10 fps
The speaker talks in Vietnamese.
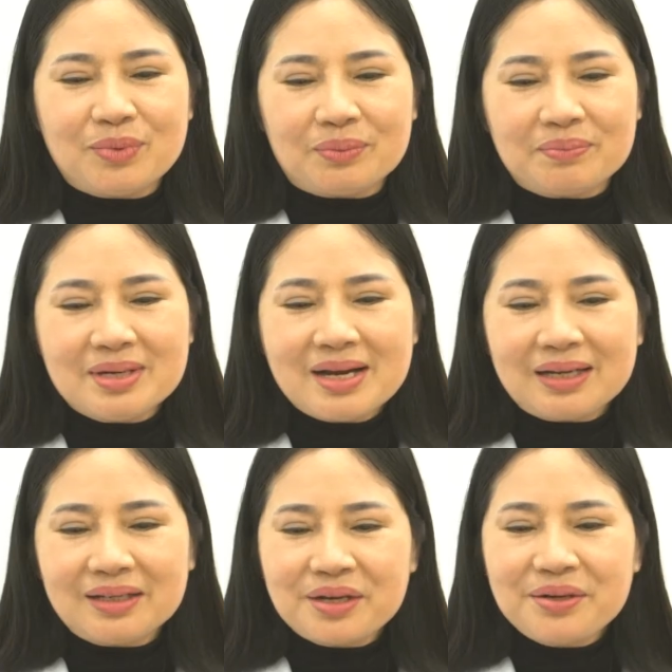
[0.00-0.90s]
Một bữa
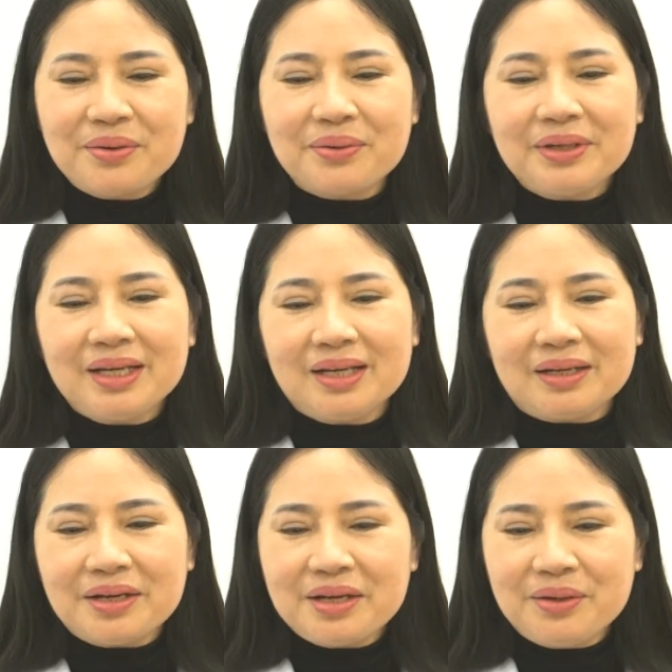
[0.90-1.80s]
ăn cân đối
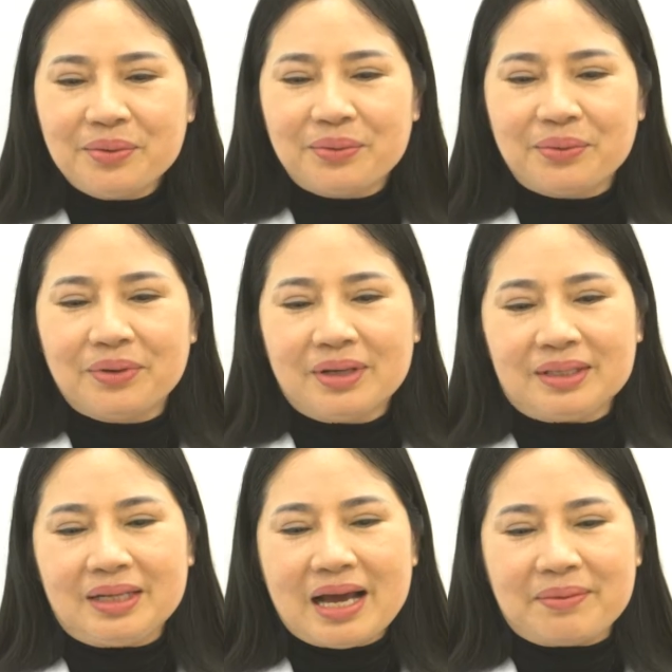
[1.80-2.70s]
đầy đủ
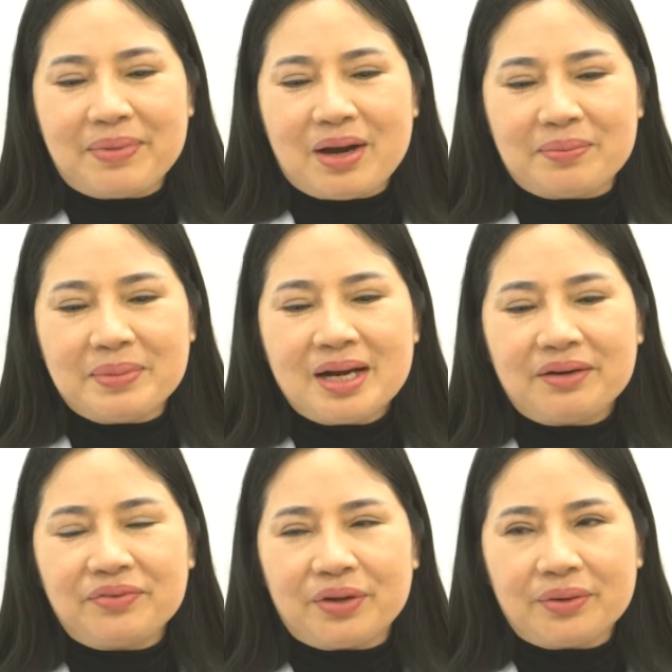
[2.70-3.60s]
thì đảm bảo bữa
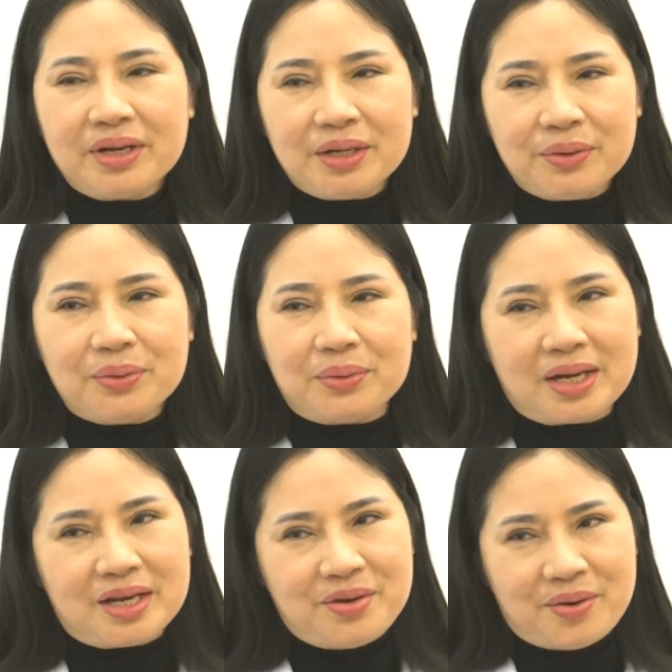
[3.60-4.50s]
ăn phải có đầy đủ
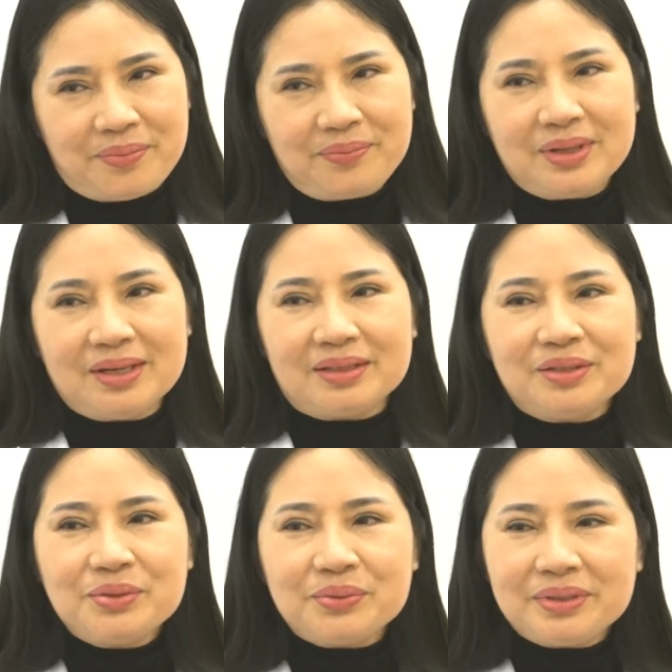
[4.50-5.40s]
các cái nhóm
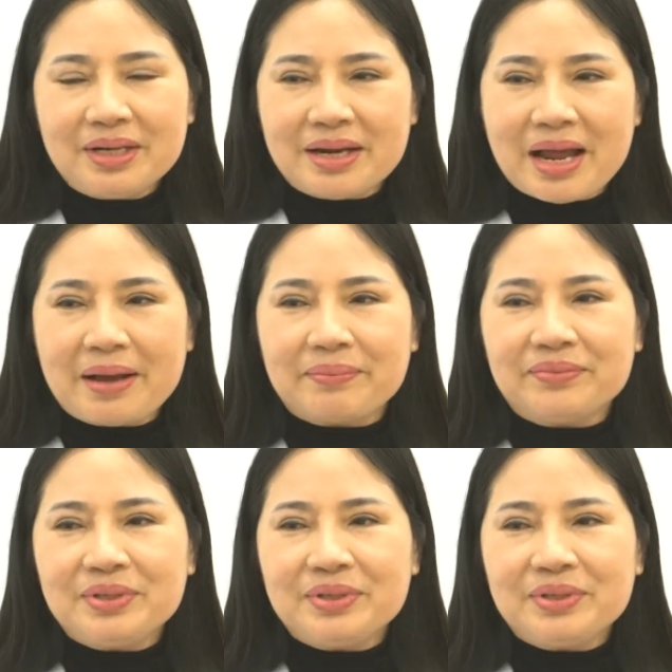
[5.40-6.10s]
ví dụ như là đạm,